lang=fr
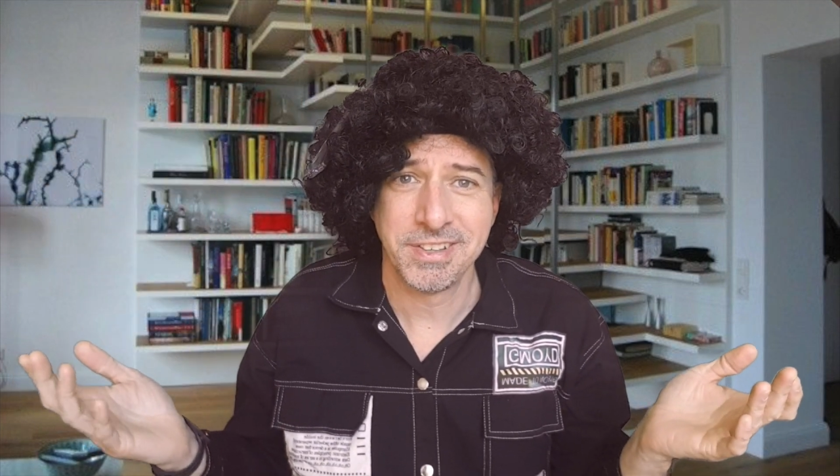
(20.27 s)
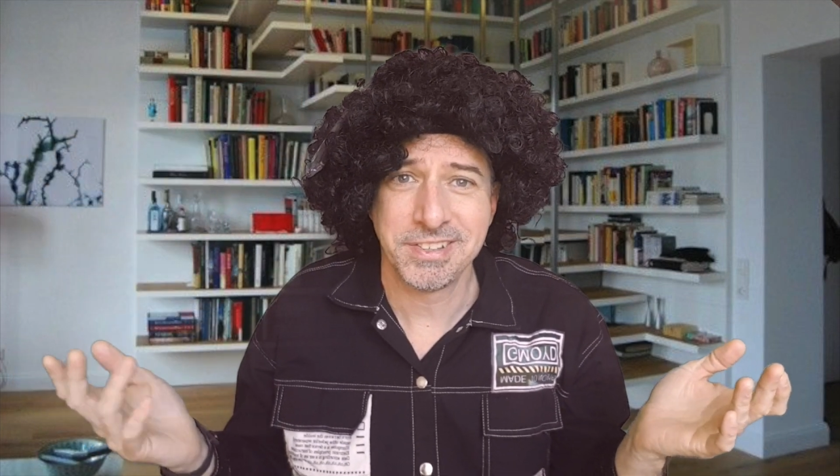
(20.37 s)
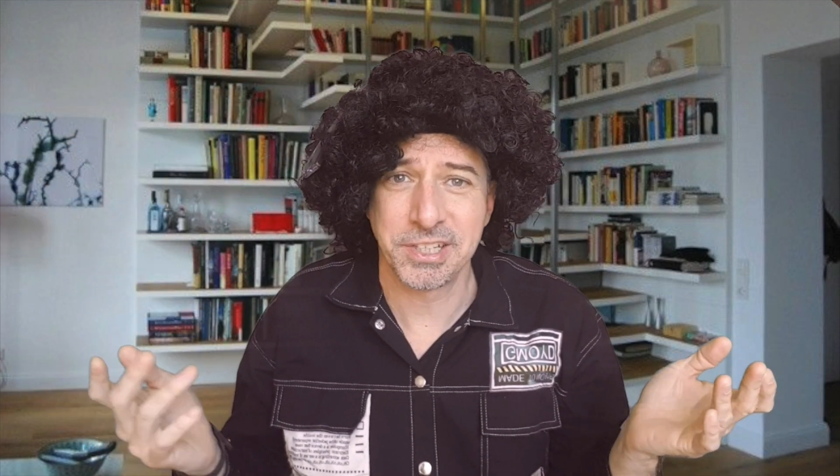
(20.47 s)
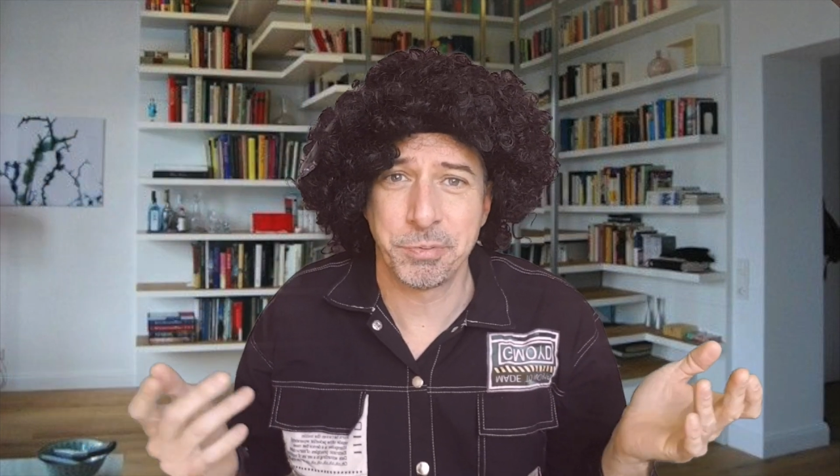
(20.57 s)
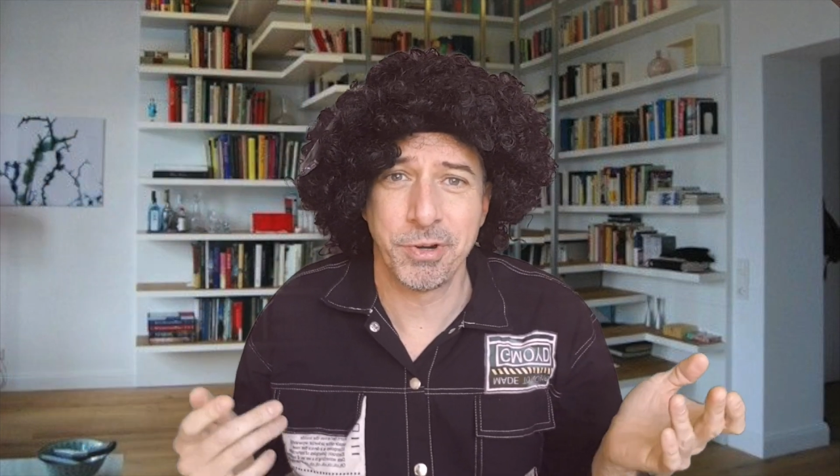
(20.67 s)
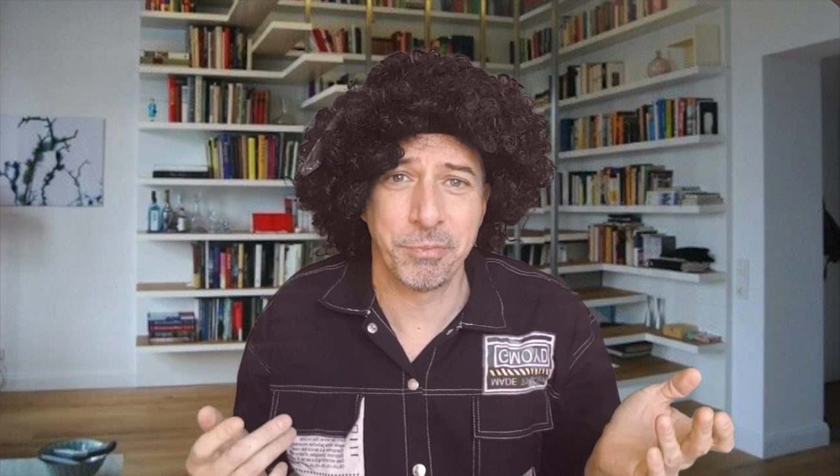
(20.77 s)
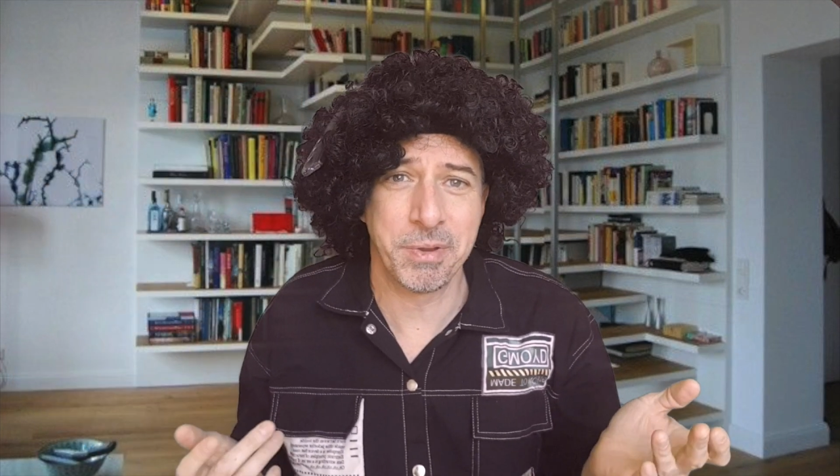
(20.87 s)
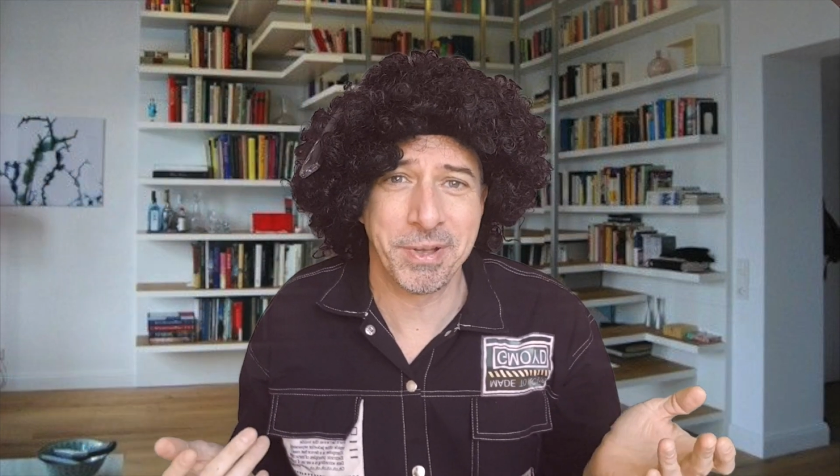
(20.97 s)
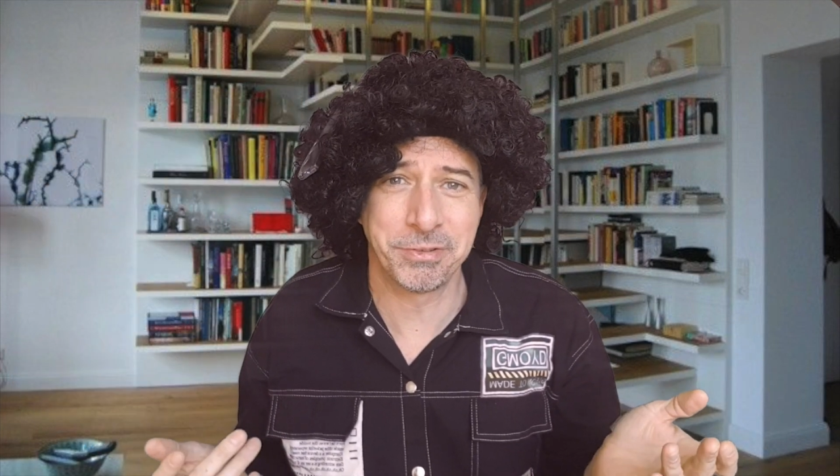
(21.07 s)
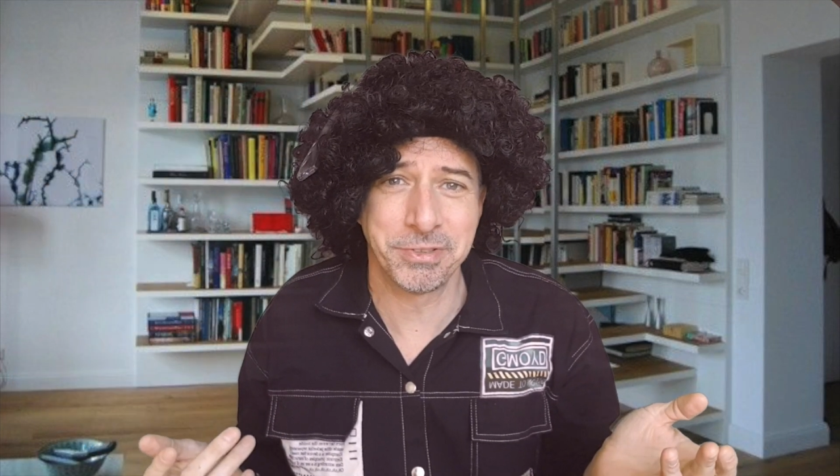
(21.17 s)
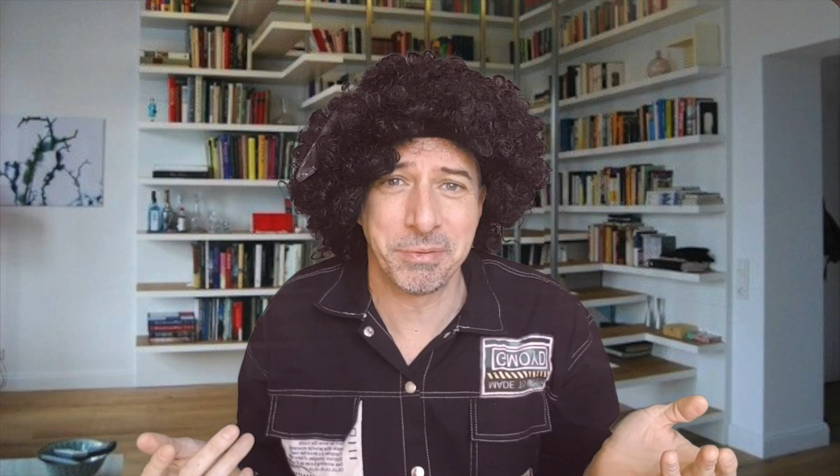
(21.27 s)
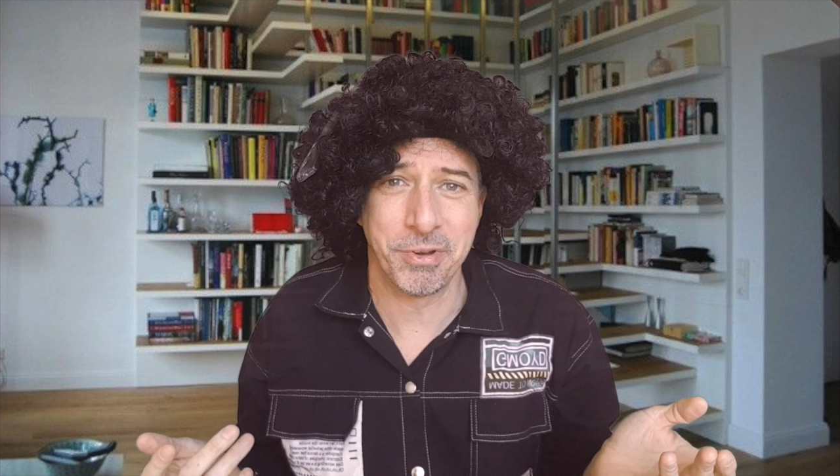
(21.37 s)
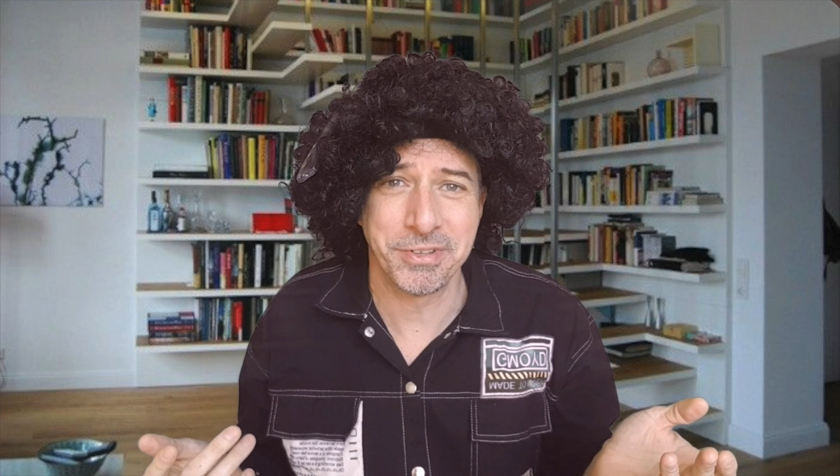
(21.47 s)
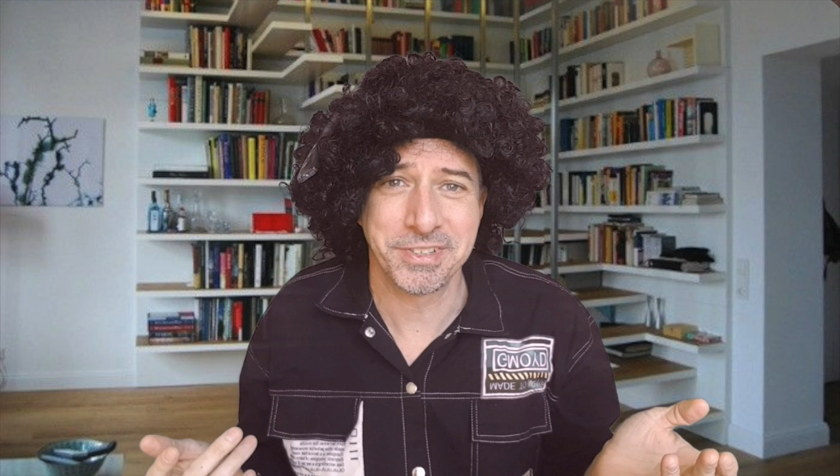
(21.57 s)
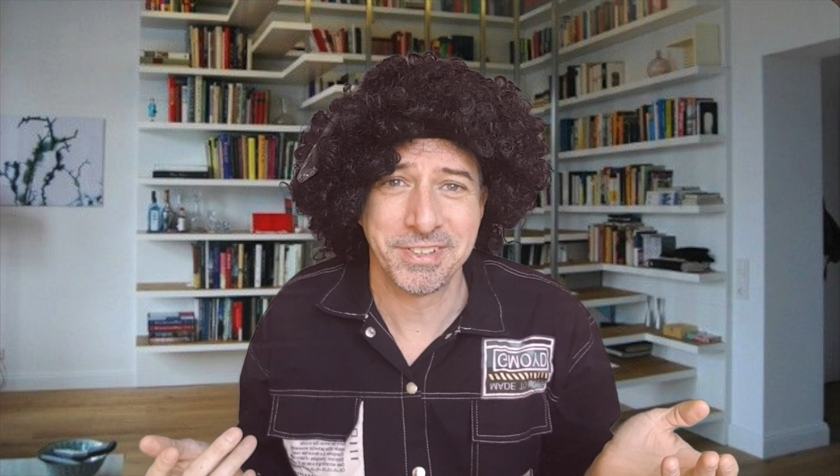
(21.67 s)
c'est que je peux l'emmener partout, cette
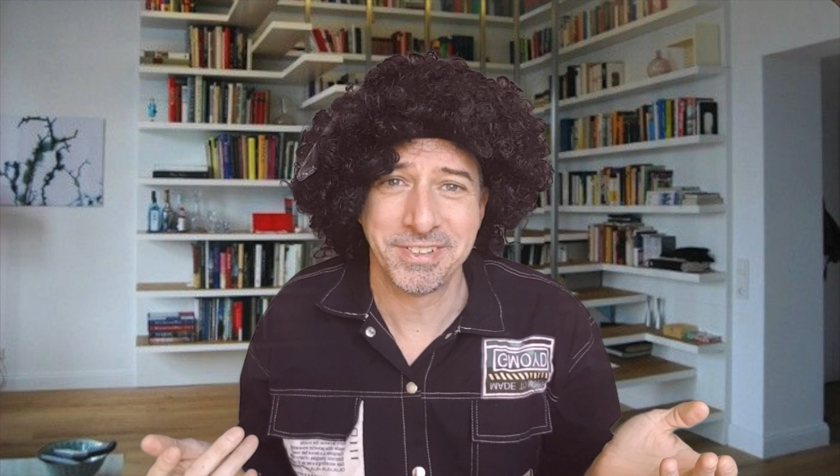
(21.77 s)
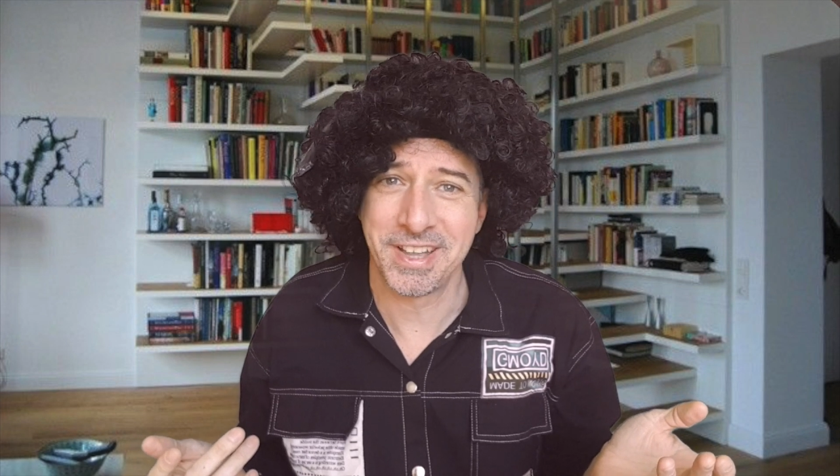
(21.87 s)
brosse.